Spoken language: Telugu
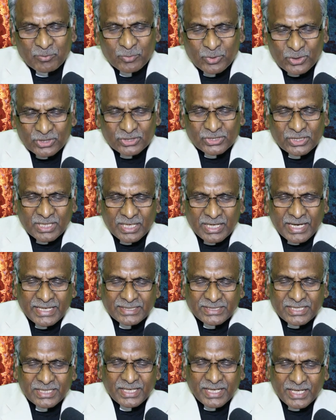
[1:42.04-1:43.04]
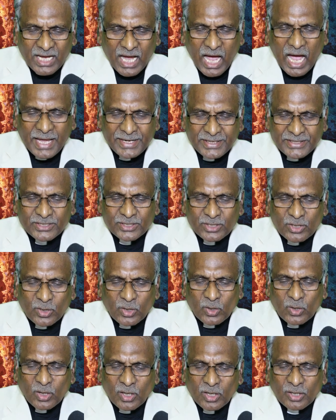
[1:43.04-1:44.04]
మృతుడునైతిని కాని ఇదిగో
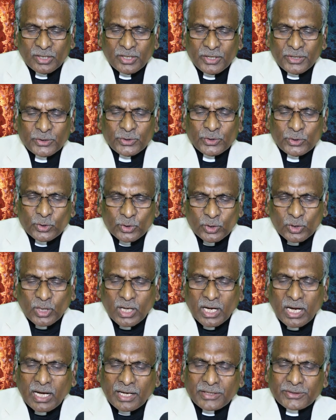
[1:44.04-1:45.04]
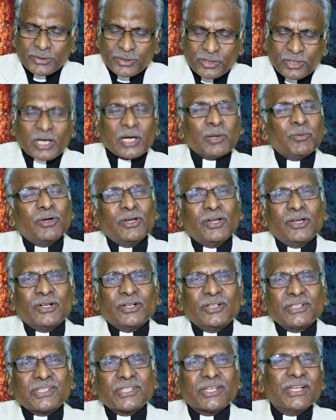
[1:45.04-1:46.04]
యుగ యుగములో
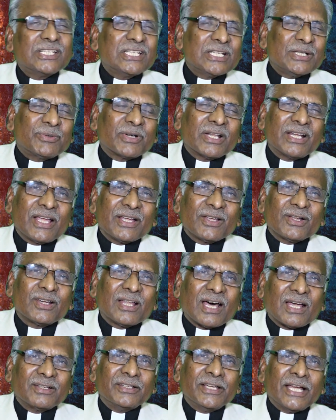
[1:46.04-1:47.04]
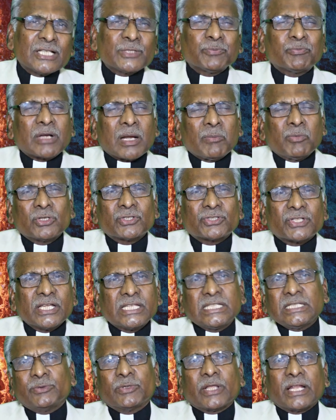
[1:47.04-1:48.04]
సజీవుడనై ఉన్నాను యేసు ప్రభు
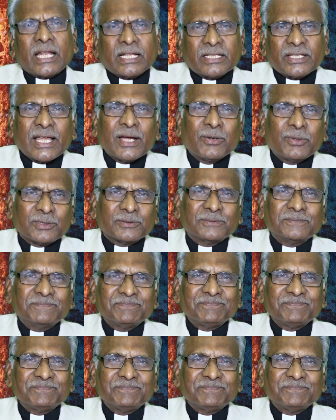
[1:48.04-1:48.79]
సజీవుడైన దేవుడు